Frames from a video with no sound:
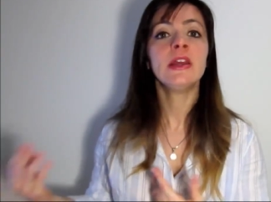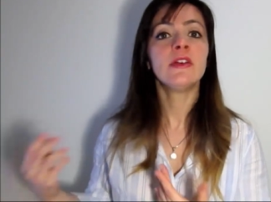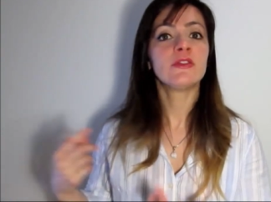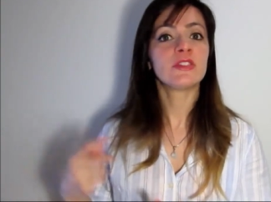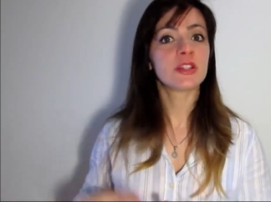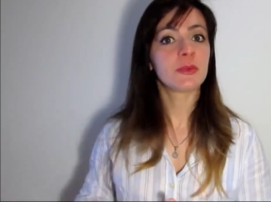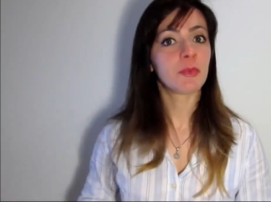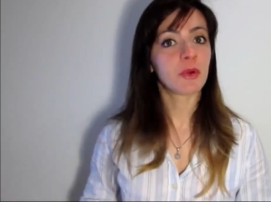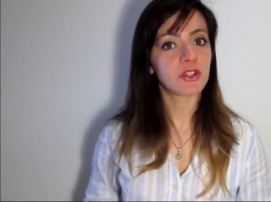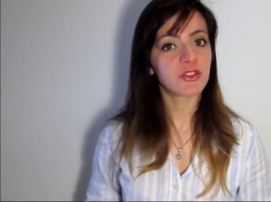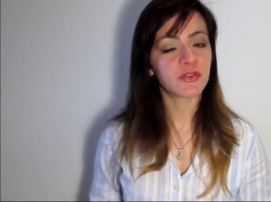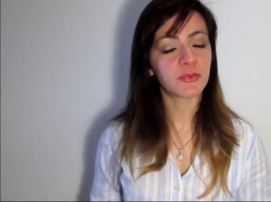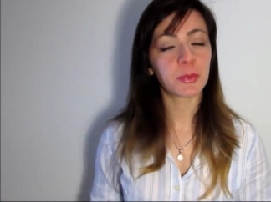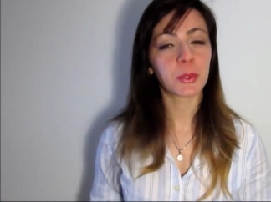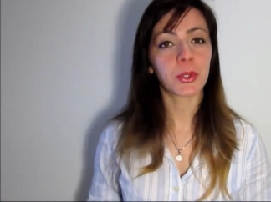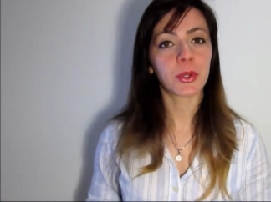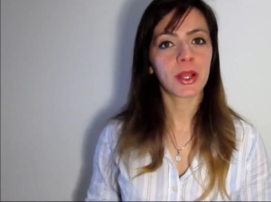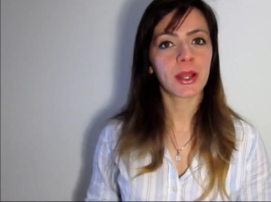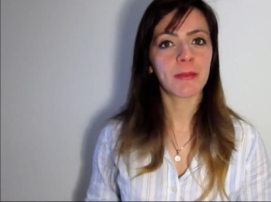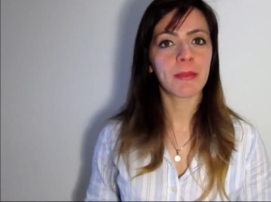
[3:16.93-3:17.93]
você pode
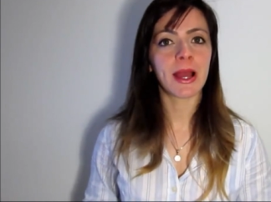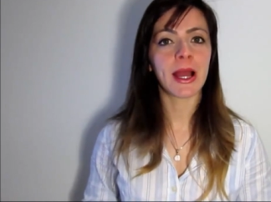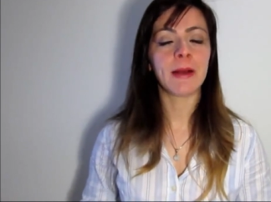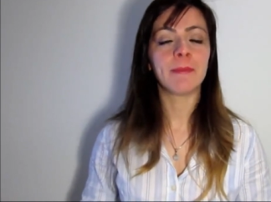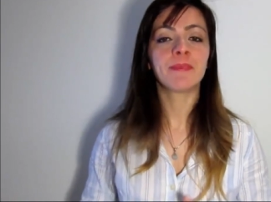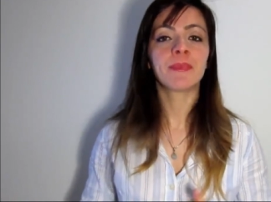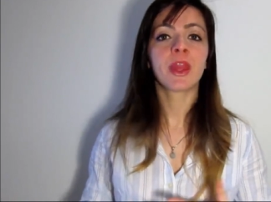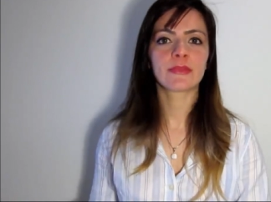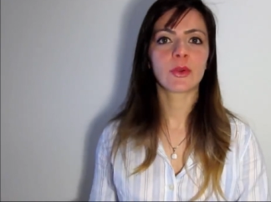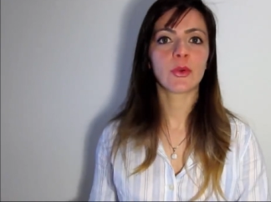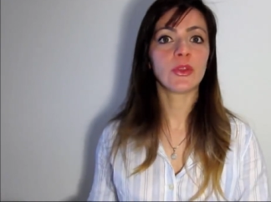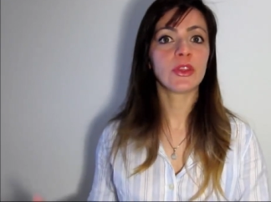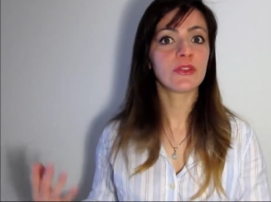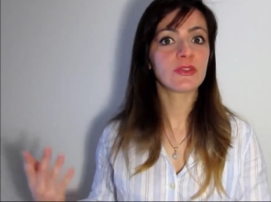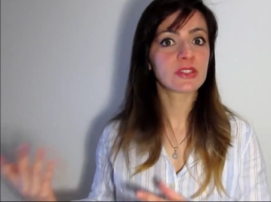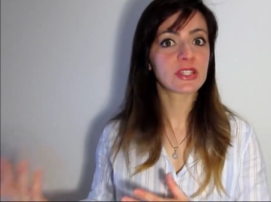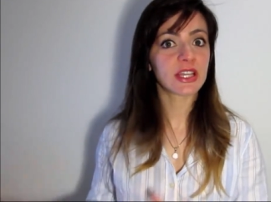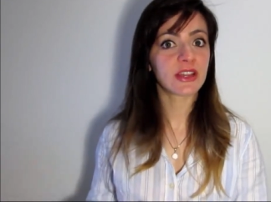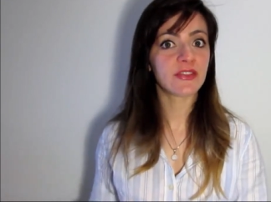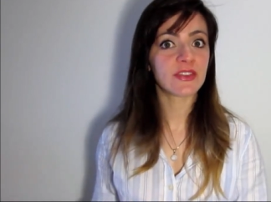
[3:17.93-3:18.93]
programar, ou então
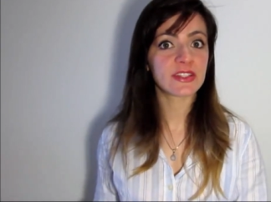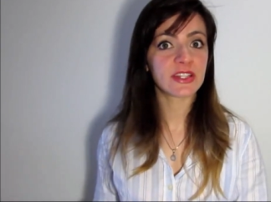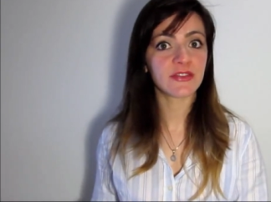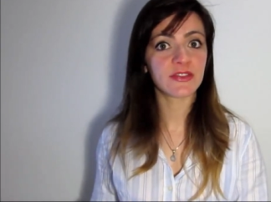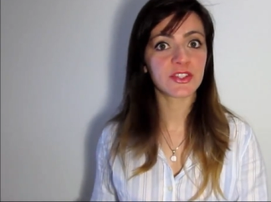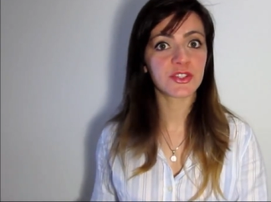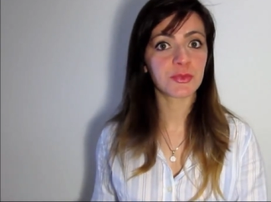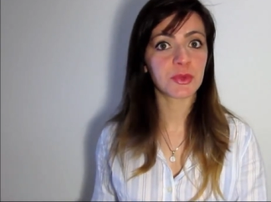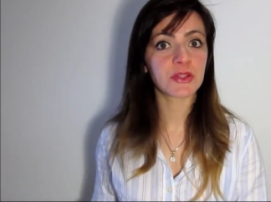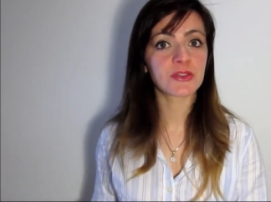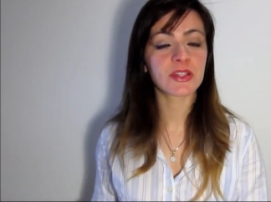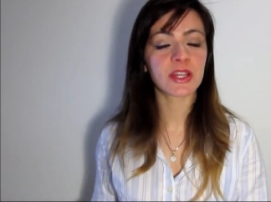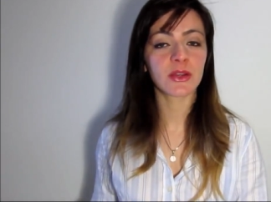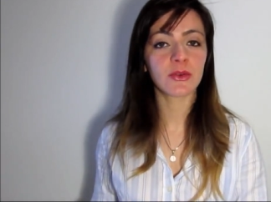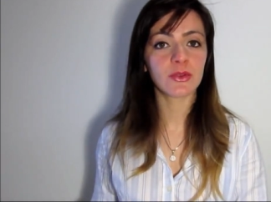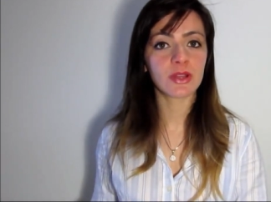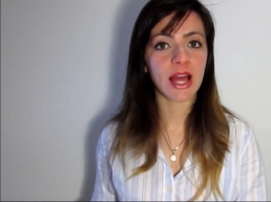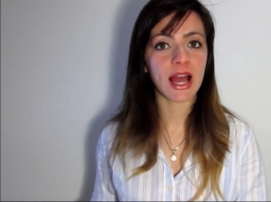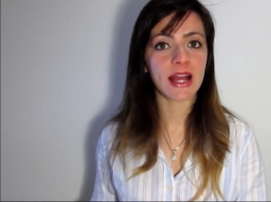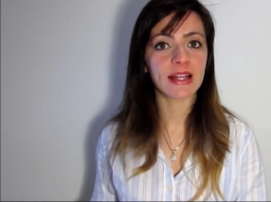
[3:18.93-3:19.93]
você quer fazer investimentos
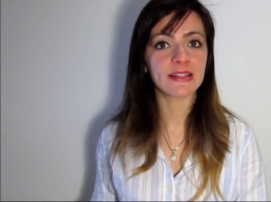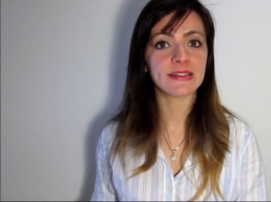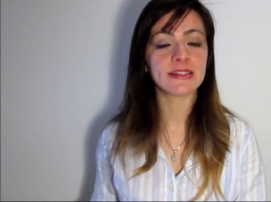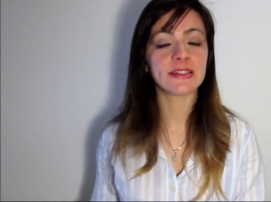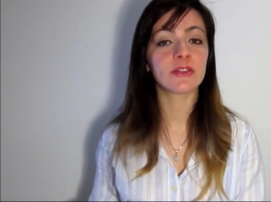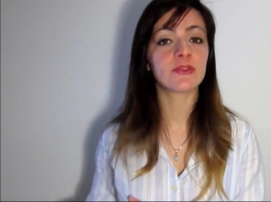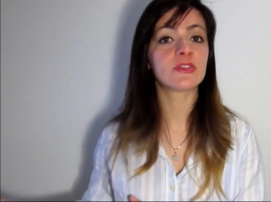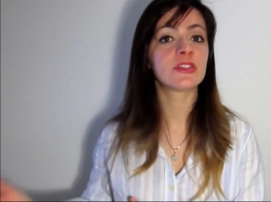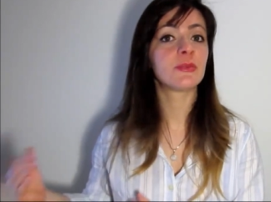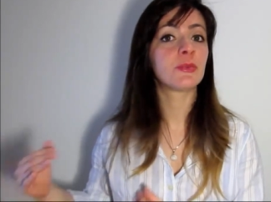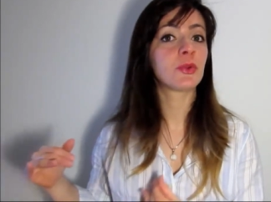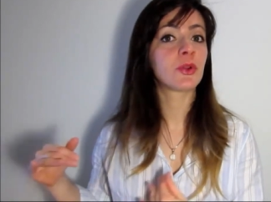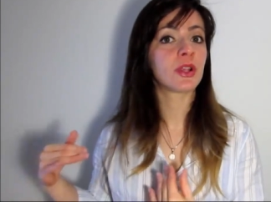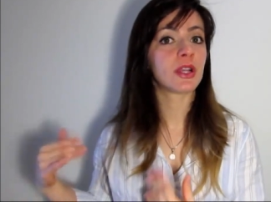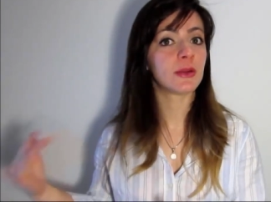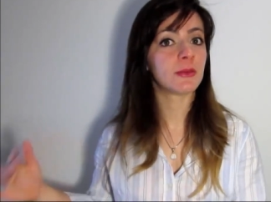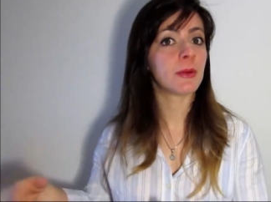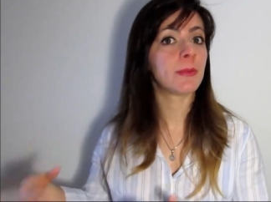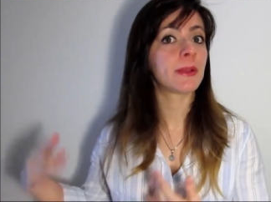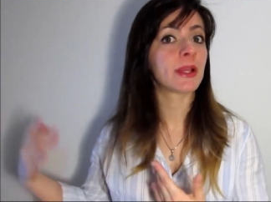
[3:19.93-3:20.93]
regulares, então você
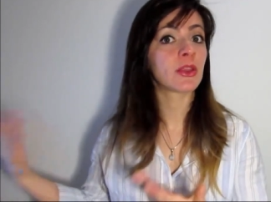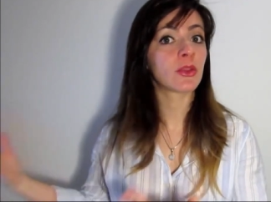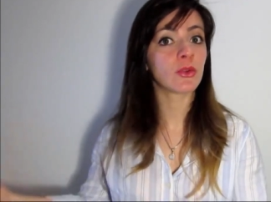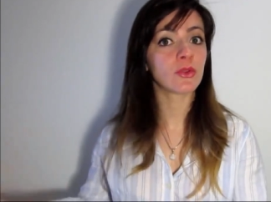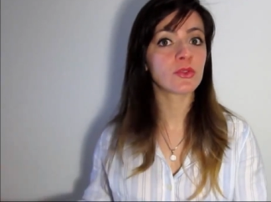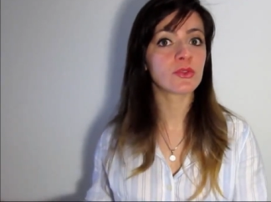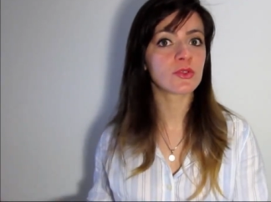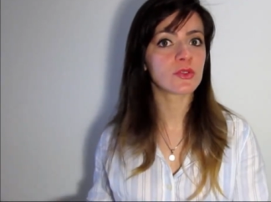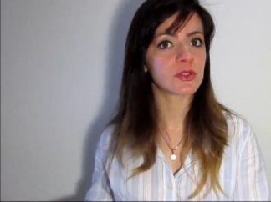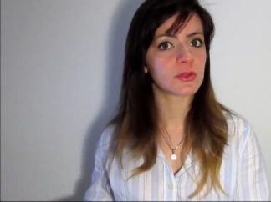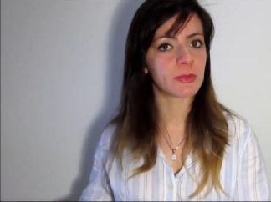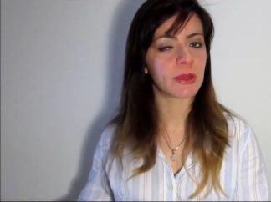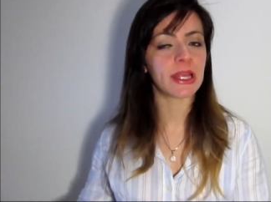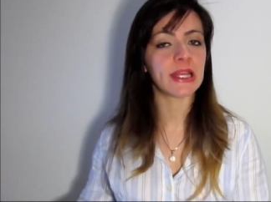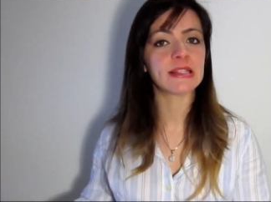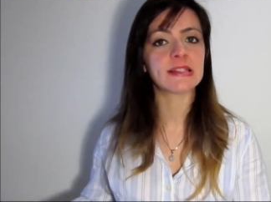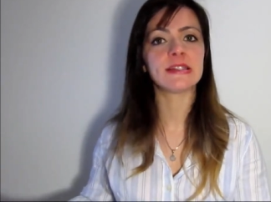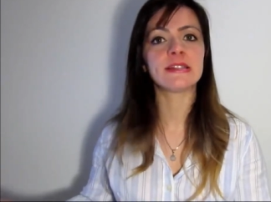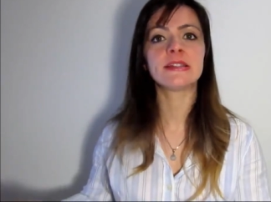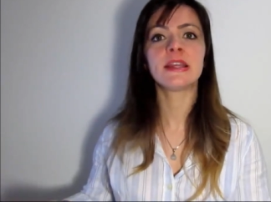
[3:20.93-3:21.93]
programa para todos os
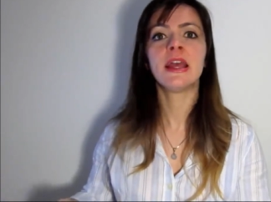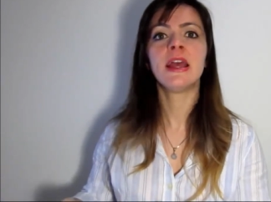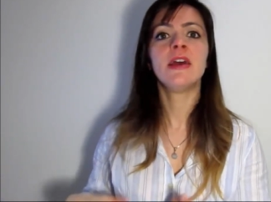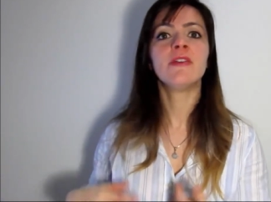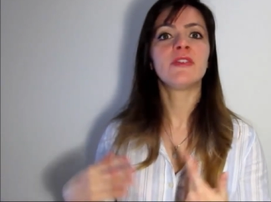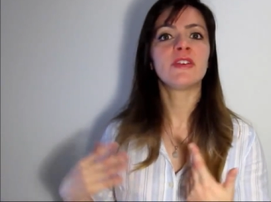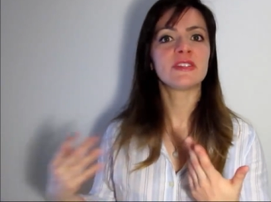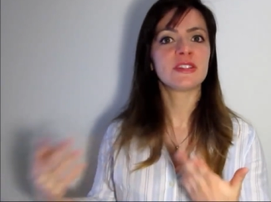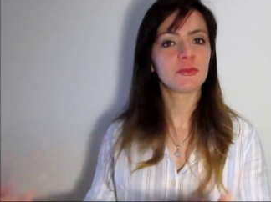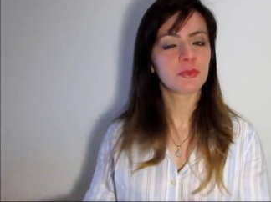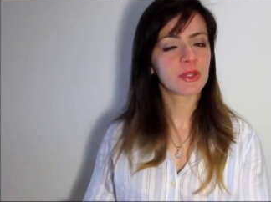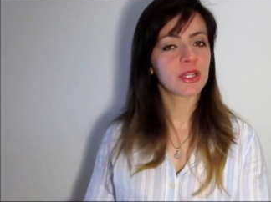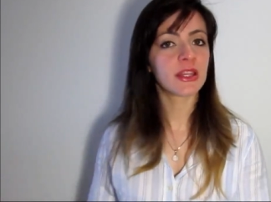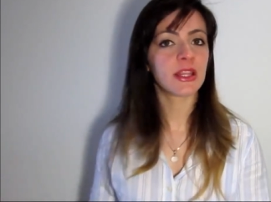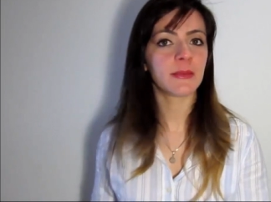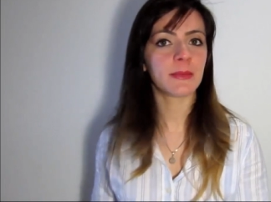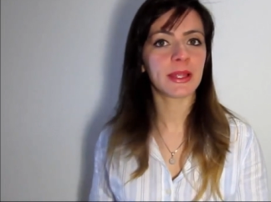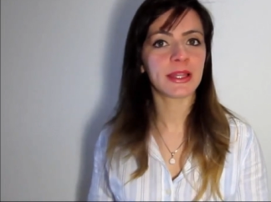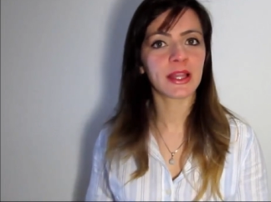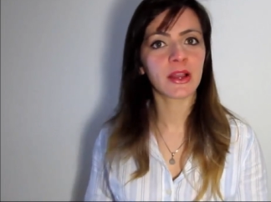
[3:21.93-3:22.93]
meses fazer uma
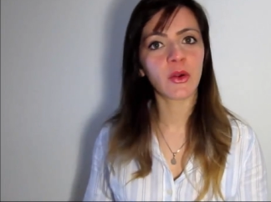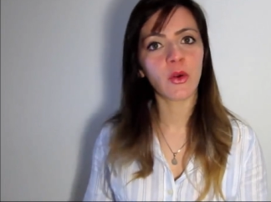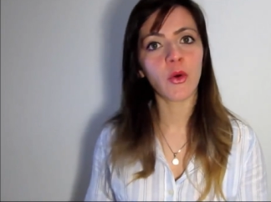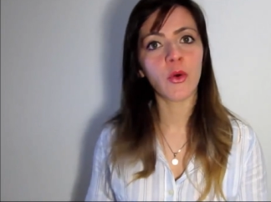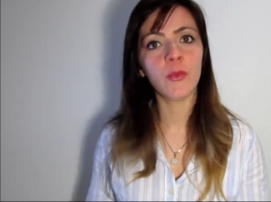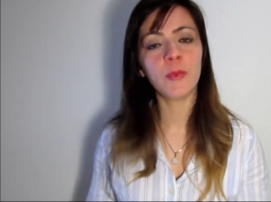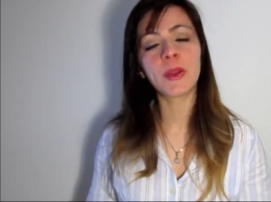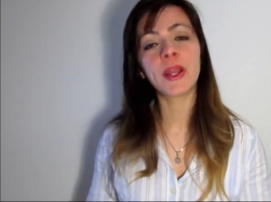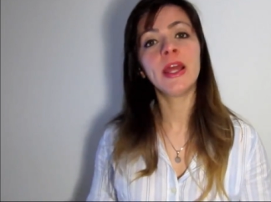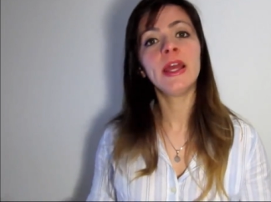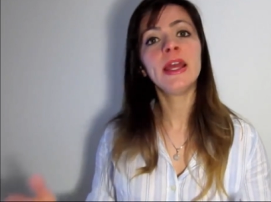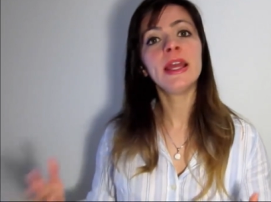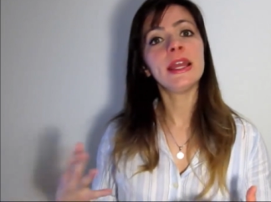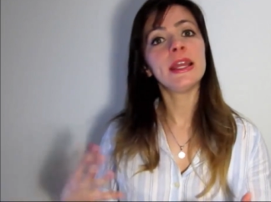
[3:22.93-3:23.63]
determinada compra.